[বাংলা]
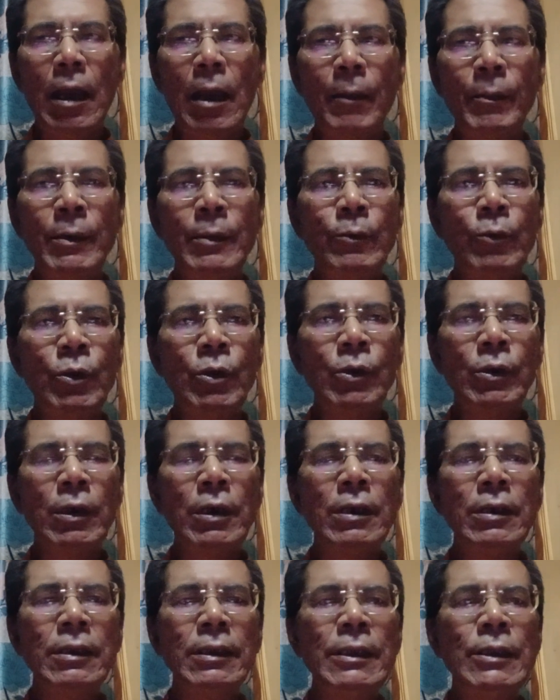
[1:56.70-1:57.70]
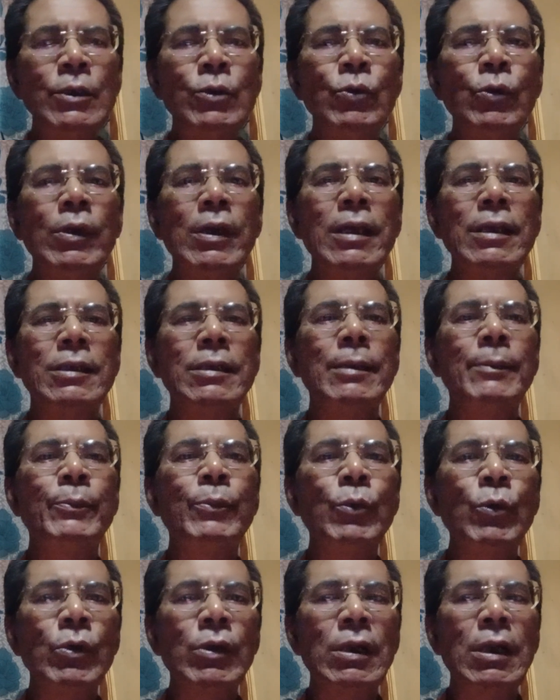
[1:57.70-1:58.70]
আপনি মনে করেন কি যুগে এসে
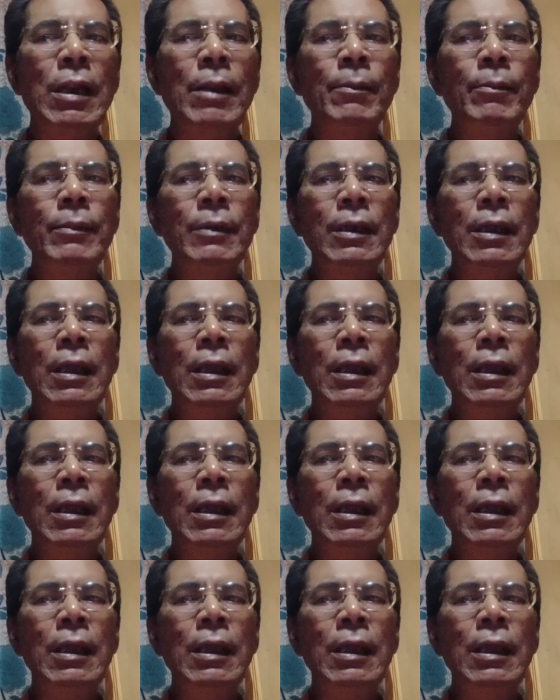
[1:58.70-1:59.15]
পড়লাম